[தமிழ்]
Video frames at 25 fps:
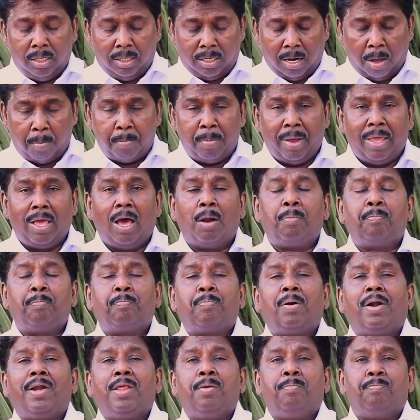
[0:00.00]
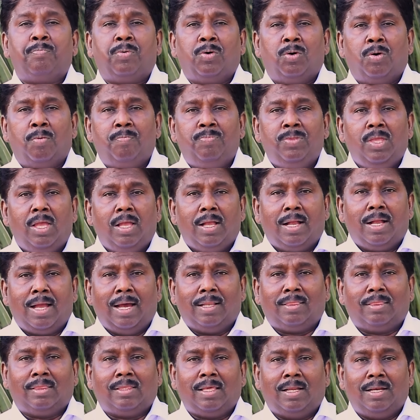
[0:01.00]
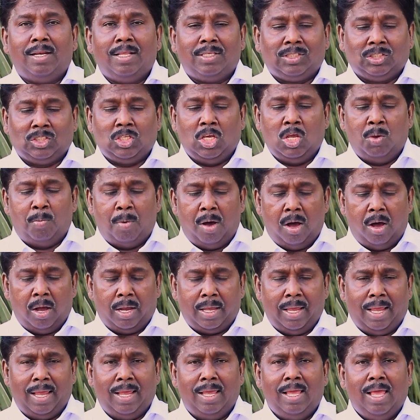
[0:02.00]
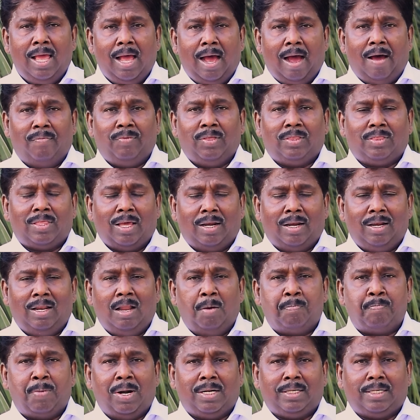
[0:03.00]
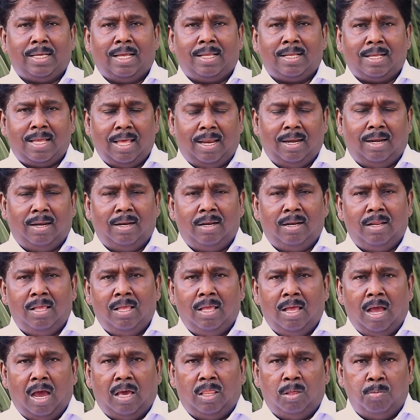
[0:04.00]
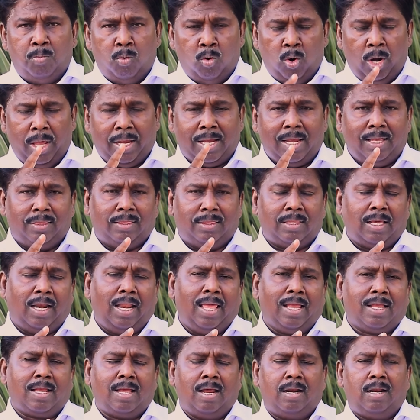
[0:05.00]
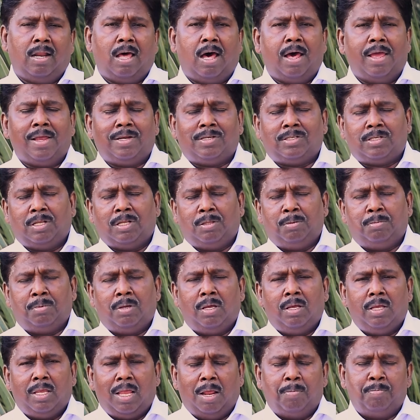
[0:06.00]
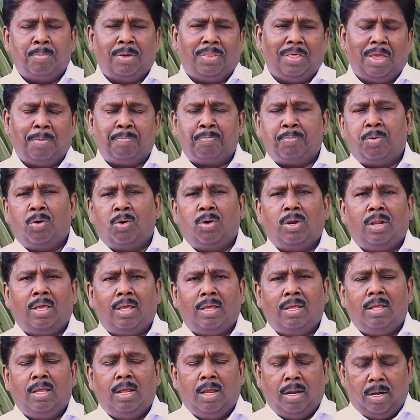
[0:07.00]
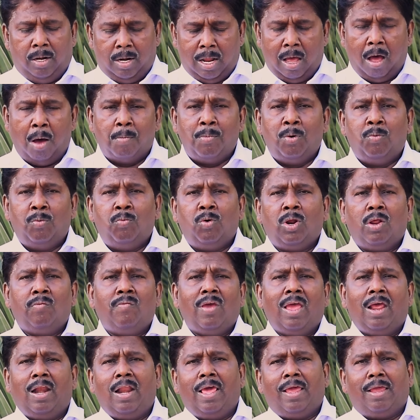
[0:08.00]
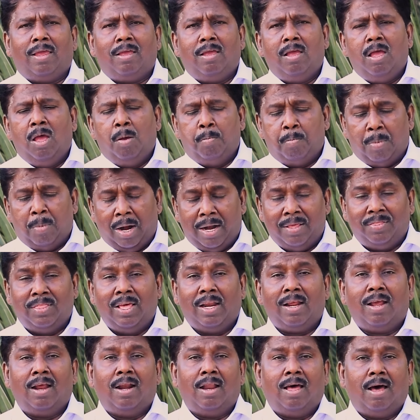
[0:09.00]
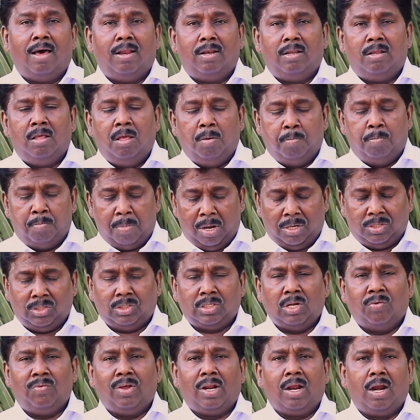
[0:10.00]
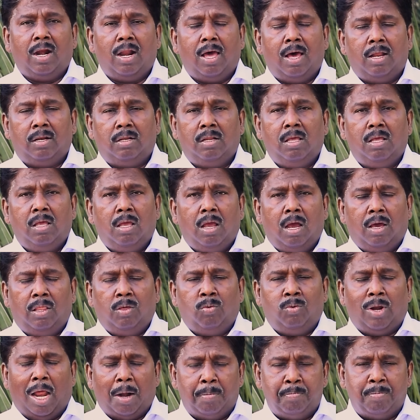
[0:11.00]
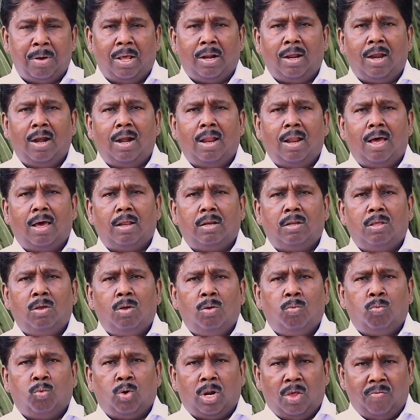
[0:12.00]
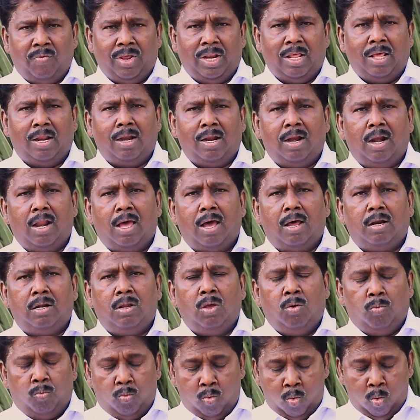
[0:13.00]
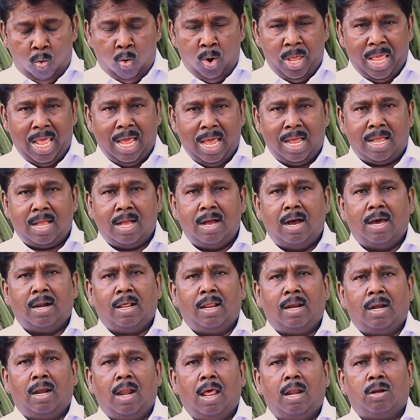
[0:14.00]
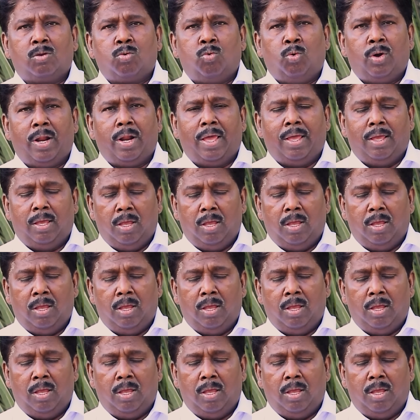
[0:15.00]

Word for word: நம்மை அர்ப்பணிப்போம் கத்த நிச்சயமாக அந்த தள்ளப்பட்ட கல் அது மூளைக்கு தலைக்கல்லாயிற்று என்பதைப் போல நாமும் ஒருவேளை மனிதர்களால் மற்றவர்களால் அது நண்பர்களால் உறவினர்களால் ஊழியக்காரர்களால் கூட